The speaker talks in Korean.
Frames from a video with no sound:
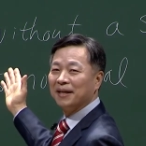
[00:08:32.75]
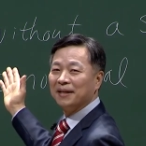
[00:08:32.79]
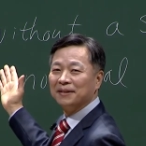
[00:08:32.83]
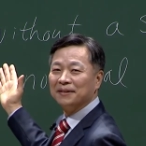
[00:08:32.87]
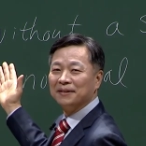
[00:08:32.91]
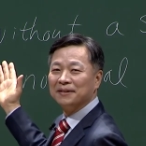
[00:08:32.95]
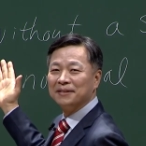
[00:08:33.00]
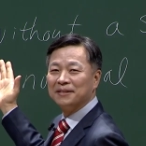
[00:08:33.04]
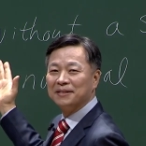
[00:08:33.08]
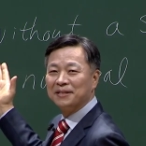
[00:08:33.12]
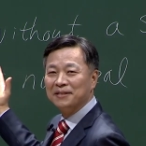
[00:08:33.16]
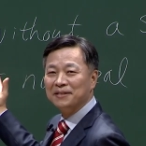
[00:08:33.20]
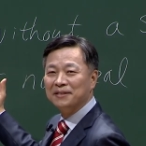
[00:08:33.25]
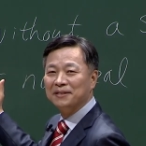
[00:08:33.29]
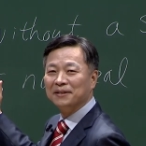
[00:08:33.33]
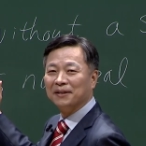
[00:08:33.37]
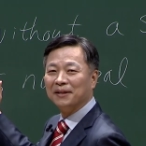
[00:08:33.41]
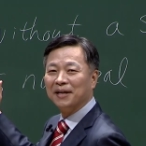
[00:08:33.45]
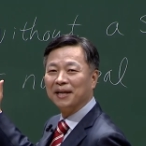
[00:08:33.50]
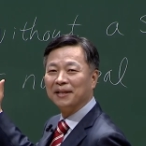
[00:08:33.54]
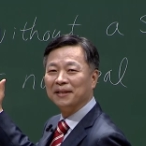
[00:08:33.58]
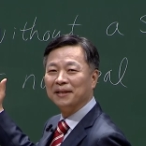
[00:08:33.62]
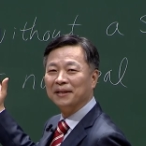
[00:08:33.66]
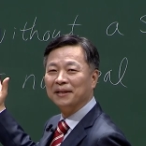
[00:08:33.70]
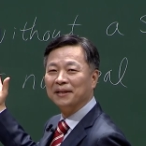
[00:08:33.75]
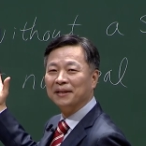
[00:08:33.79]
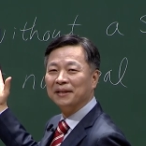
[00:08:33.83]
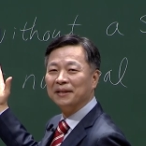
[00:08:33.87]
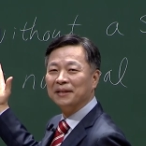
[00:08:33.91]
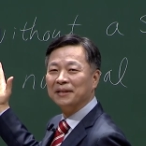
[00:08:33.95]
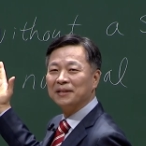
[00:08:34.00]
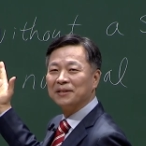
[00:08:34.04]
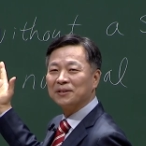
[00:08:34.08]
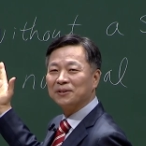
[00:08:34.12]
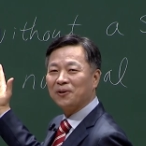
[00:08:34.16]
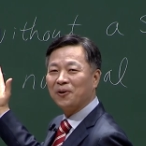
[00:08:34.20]
있는 진정한
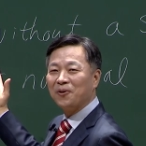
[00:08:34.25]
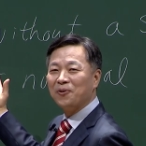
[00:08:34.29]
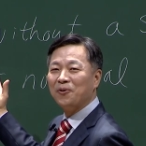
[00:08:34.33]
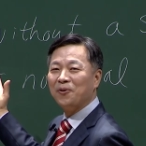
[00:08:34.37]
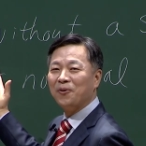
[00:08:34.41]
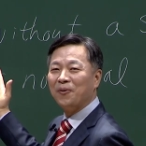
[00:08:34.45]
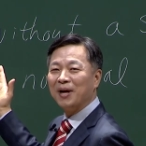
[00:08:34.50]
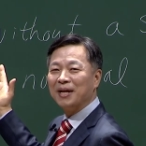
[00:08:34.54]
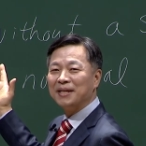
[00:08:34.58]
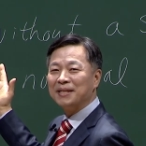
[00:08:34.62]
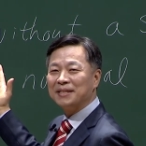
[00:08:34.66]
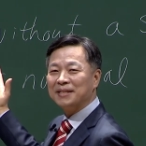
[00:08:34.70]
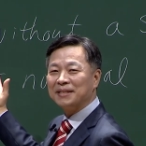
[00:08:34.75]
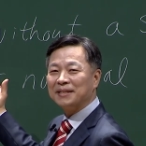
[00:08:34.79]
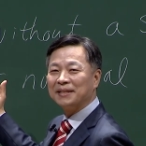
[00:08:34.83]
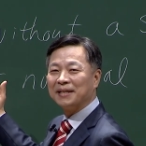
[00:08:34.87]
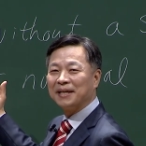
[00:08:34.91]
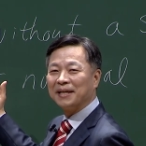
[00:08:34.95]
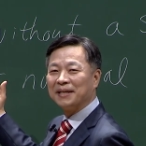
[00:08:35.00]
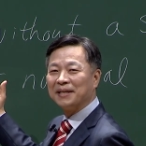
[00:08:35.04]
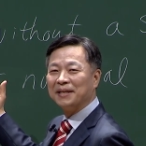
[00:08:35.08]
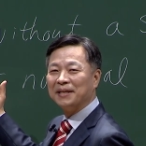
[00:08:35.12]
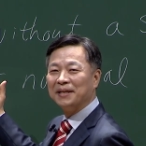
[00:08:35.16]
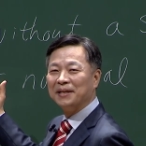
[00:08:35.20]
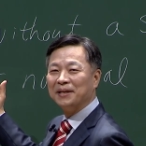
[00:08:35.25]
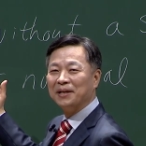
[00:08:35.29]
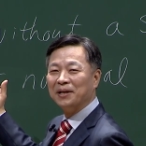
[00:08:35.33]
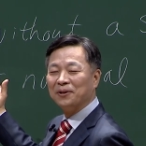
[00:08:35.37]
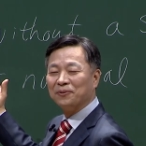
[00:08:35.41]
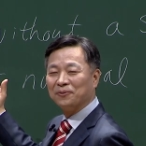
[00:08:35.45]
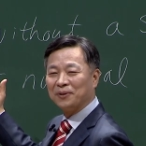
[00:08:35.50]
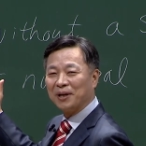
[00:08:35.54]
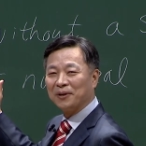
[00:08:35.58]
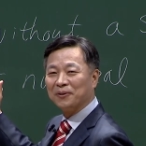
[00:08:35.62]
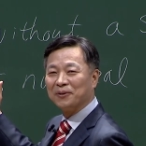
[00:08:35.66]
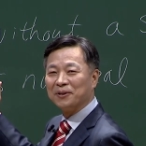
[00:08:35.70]
성공한 신앙인이
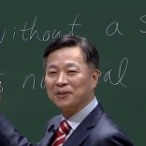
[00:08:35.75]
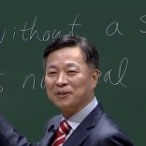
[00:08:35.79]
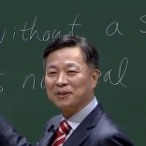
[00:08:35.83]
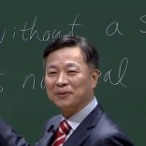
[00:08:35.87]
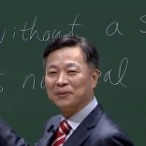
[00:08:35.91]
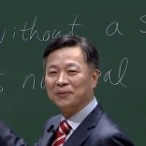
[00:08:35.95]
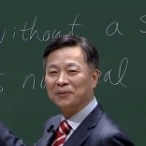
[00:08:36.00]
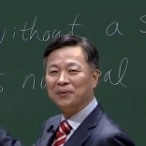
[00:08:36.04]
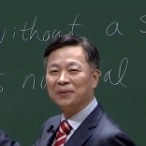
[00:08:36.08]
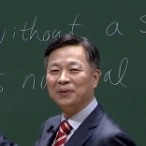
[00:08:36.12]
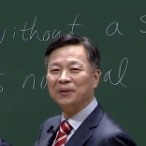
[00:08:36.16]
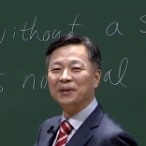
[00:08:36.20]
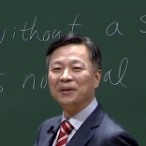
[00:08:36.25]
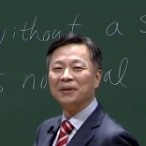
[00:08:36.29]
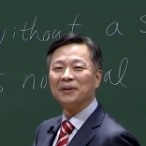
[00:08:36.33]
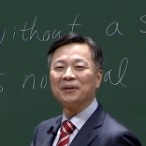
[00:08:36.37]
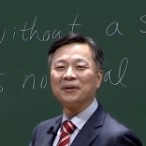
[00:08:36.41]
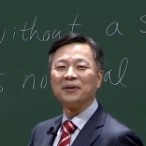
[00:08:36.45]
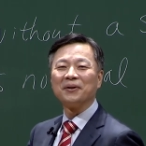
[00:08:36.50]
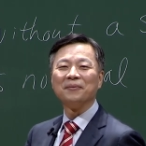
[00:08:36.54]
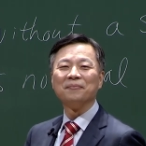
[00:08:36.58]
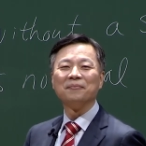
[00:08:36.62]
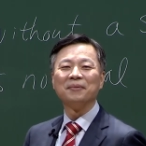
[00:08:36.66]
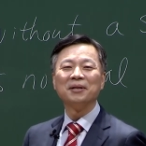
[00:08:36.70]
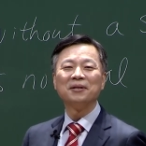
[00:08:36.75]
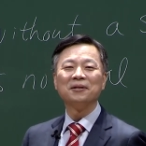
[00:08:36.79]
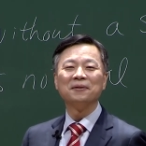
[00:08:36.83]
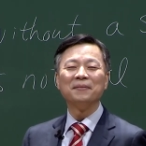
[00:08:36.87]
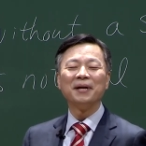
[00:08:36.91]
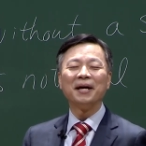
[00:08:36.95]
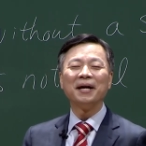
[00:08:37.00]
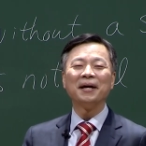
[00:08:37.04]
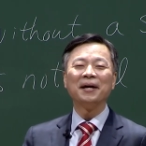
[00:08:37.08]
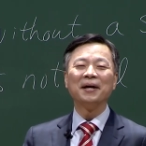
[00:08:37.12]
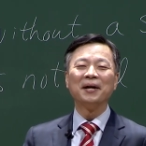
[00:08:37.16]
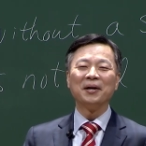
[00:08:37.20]
될 것이고 그런
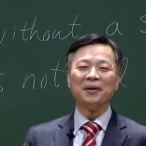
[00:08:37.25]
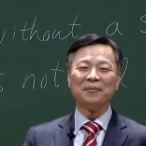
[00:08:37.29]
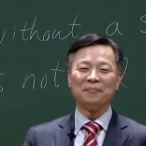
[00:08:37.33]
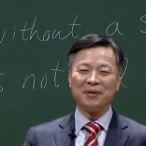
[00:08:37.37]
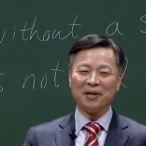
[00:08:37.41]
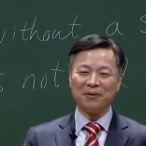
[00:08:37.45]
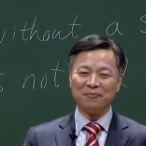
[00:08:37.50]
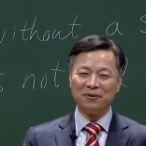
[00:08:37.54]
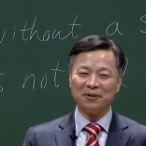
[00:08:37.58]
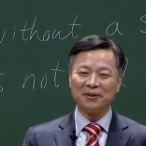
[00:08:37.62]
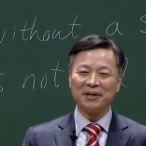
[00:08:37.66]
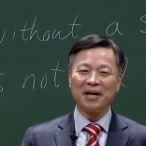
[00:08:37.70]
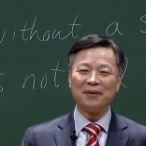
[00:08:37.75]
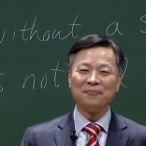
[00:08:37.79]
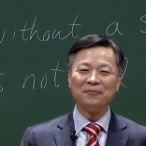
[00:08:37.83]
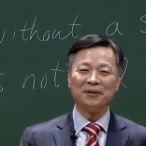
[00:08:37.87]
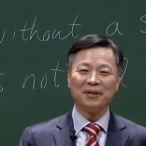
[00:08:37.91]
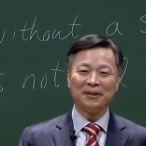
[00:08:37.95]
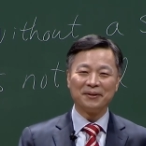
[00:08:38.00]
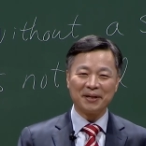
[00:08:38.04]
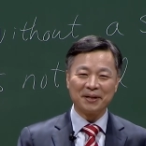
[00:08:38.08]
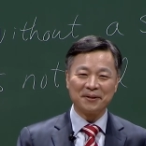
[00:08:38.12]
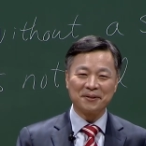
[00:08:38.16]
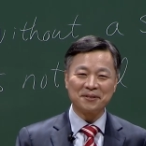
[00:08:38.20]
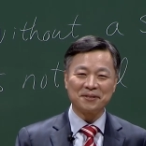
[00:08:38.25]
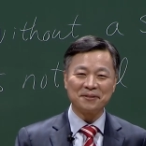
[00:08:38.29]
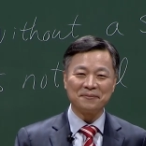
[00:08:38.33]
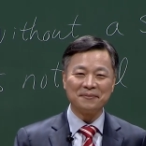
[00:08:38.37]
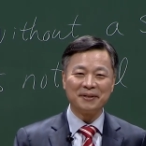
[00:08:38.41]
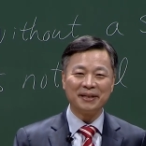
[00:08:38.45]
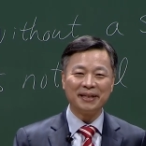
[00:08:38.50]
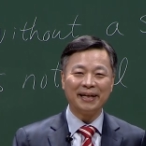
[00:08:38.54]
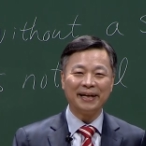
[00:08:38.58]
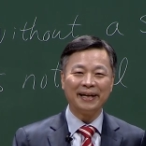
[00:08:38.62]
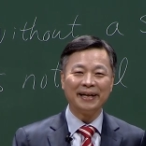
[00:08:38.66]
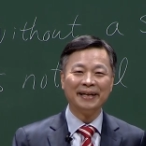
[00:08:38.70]
믿음의 명문 가문이 될
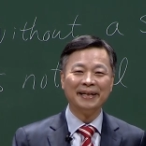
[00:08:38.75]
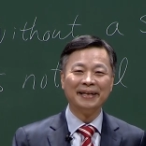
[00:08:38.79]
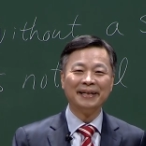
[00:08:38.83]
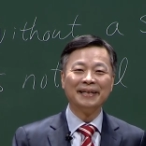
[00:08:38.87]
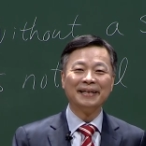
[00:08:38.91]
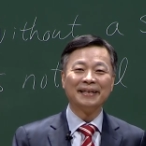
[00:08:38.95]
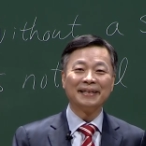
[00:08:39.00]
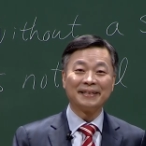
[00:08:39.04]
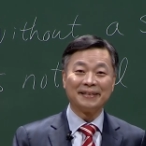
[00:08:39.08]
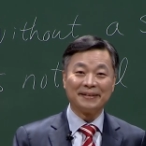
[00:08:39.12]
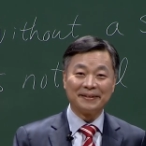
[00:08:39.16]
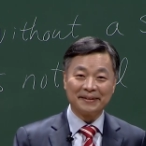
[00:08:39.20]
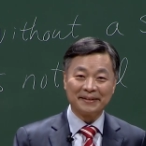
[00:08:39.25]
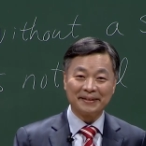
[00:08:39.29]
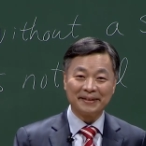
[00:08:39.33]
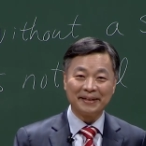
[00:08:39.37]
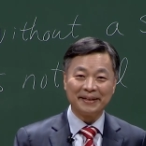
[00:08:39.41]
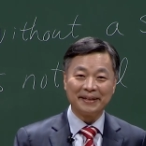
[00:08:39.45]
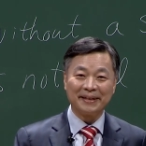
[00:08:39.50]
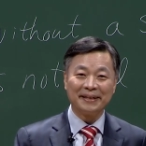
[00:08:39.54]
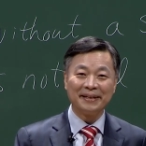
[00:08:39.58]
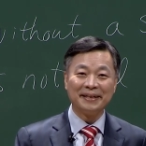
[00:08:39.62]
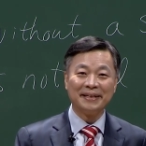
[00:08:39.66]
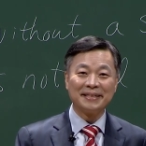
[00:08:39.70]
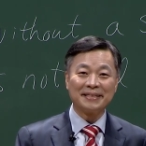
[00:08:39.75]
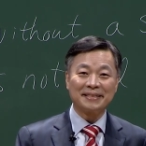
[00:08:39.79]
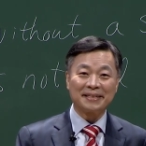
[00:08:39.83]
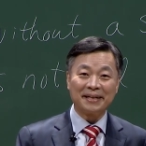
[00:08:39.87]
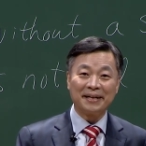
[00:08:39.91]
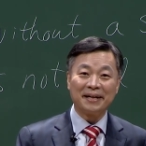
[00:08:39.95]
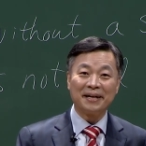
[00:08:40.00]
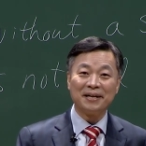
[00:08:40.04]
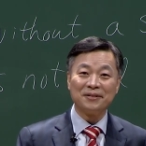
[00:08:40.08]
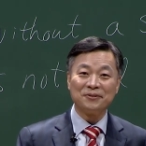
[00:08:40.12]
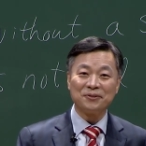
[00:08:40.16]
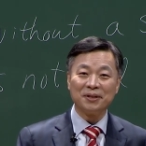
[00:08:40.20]
것입니다. 그렇게
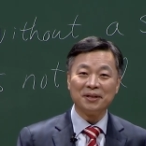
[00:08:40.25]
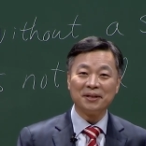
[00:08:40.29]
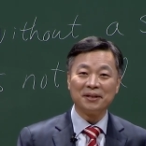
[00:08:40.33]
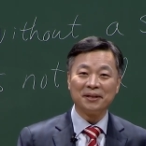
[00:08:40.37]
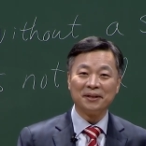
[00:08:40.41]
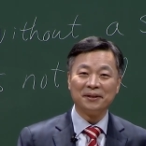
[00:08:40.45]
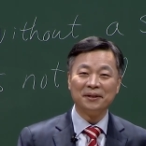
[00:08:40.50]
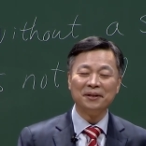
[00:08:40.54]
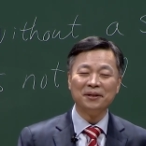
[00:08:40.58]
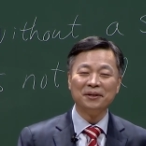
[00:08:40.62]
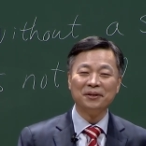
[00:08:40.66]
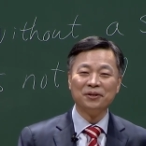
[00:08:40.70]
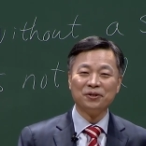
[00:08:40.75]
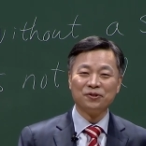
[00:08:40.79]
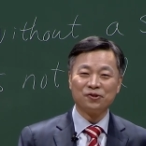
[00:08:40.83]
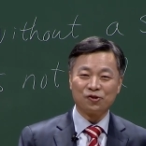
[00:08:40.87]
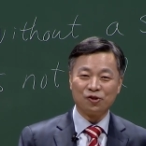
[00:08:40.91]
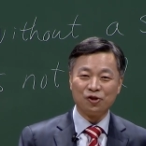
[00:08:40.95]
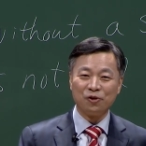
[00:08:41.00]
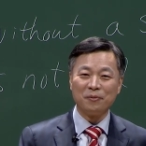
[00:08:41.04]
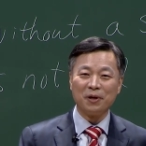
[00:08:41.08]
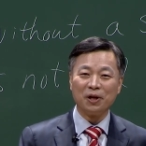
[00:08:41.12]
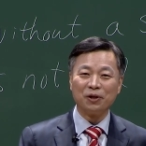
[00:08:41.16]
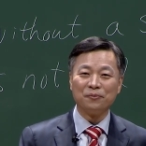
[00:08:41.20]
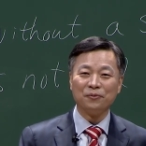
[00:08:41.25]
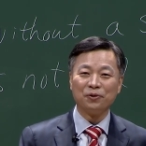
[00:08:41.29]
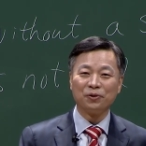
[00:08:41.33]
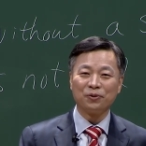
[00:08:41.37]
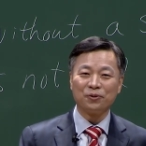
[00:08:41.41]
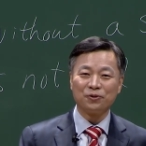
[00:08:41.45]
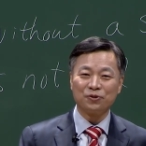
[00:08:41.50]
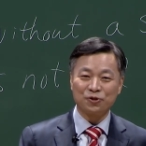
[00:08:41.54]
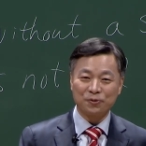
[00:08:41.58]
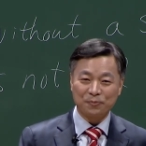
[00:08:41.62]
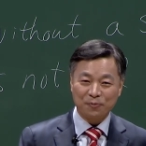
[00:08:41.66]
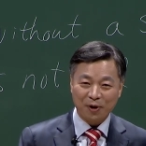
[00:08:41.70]
살아갈 수 있기를 주님의
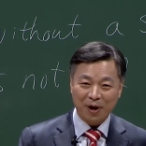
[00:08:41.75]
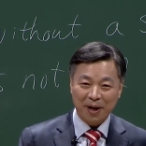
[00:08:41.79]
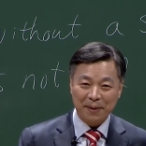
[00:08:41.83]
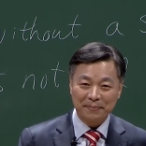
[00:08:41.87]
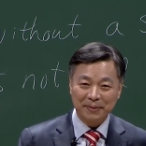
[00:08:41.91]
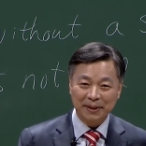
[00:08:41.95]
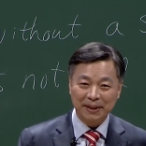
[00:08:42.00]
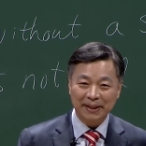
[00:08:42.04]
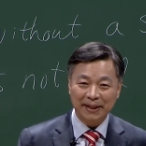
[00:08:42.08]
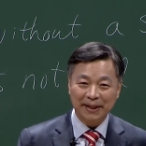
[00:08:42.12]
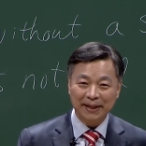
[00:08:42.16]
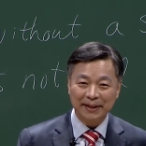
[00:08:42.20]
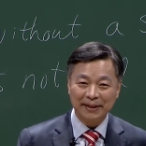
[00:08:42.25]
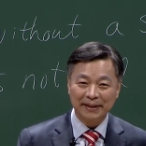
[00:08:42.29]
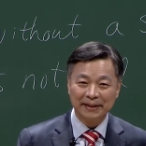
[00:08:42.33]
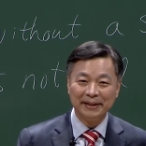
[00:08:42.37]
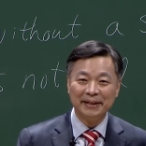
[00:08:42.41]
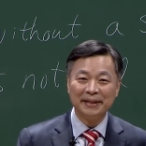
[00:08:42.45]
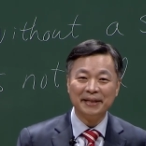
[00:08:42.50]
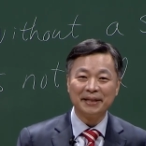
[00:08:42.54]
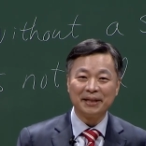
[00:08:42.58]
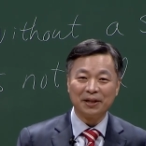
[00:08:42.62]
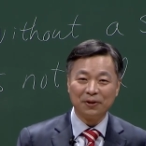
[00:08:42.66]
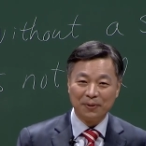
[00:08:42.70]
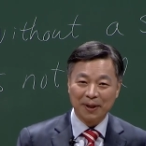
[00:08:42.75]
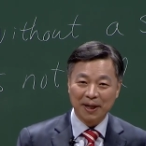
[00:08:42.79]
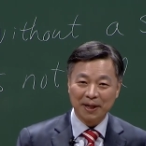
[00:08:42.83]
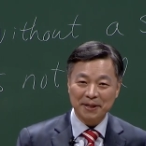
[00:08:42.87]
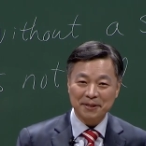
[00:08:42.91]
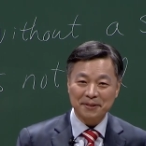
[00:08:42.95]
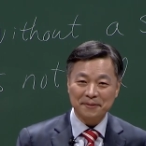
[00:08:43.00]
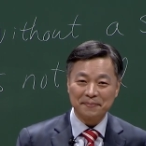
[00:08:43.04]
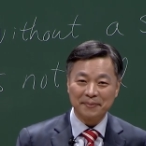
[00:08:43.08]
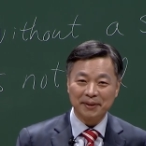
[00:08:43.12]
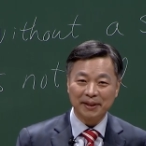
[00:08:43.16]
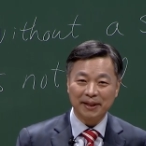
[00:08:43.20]
이름으로 축복합니다.
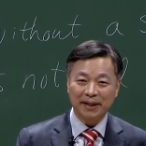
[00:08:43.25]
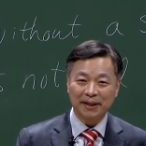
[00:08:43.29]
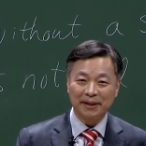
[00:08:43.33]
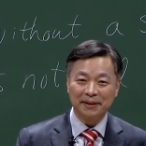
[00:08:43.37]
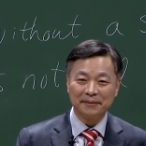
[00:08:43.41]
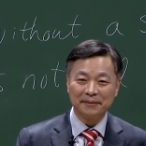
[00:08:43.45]
기도하겠습니다.